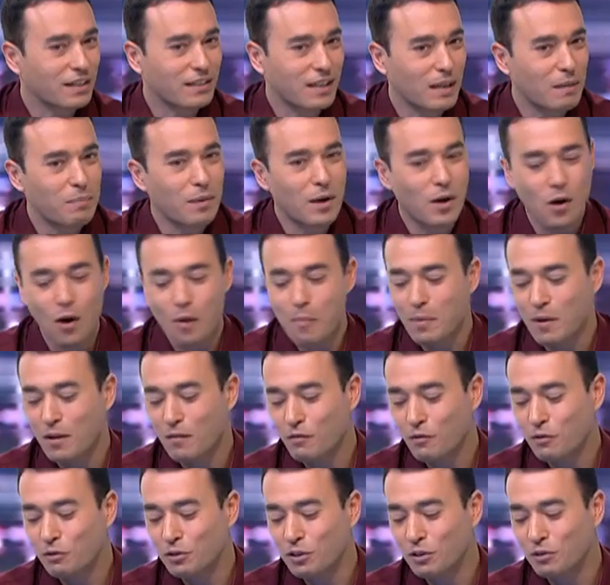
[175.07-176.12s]
até pra ópera,
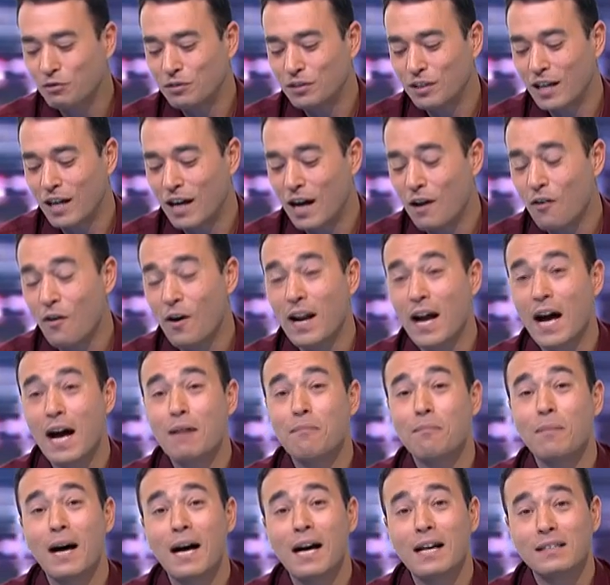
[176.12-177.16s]
viu, Chico Sá? Agora, a
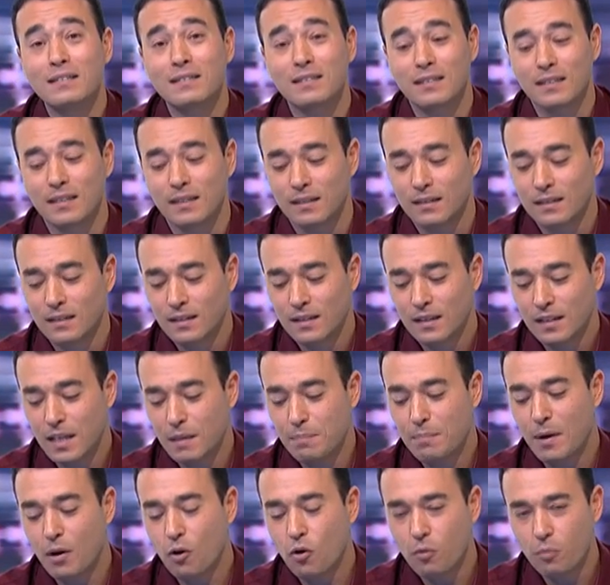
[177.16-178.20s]
massa, que
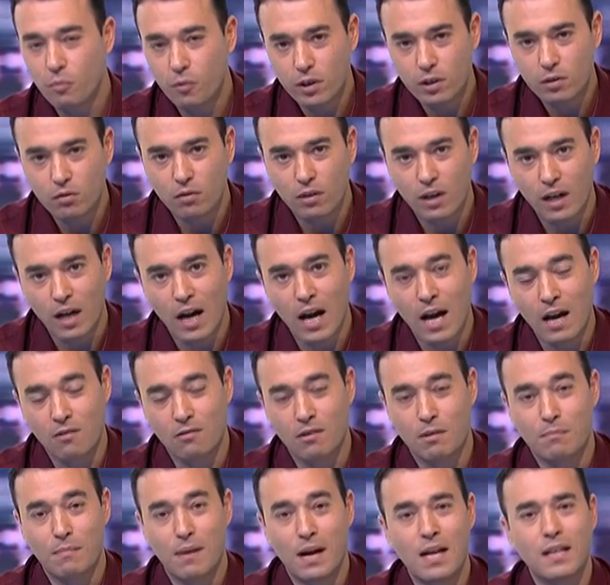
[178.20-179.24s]
pagou muito caro,
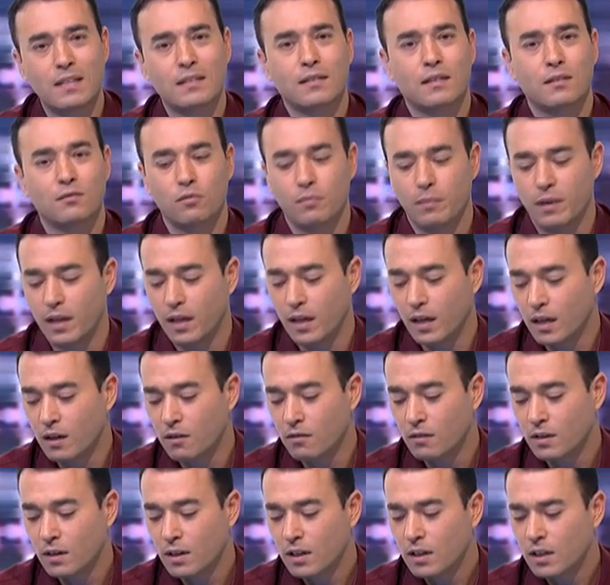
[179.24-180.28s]
a massa do
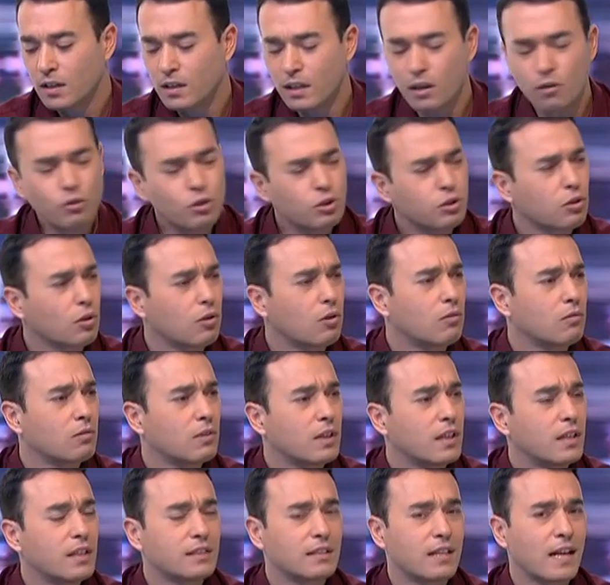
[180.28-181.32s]
Mengão, deu show.
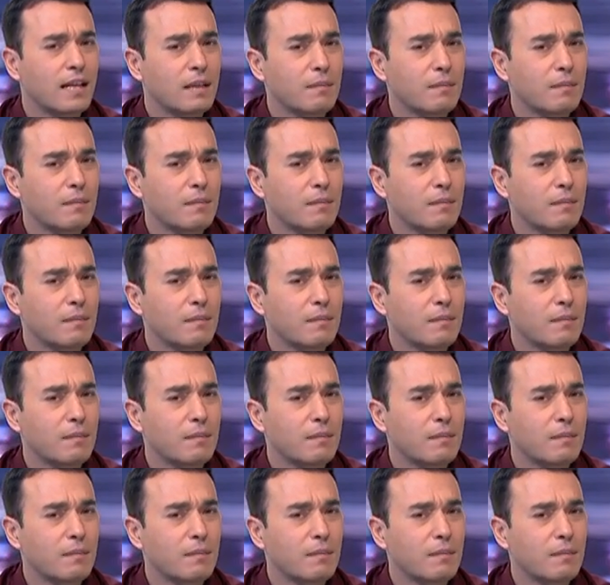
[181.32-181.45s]
Será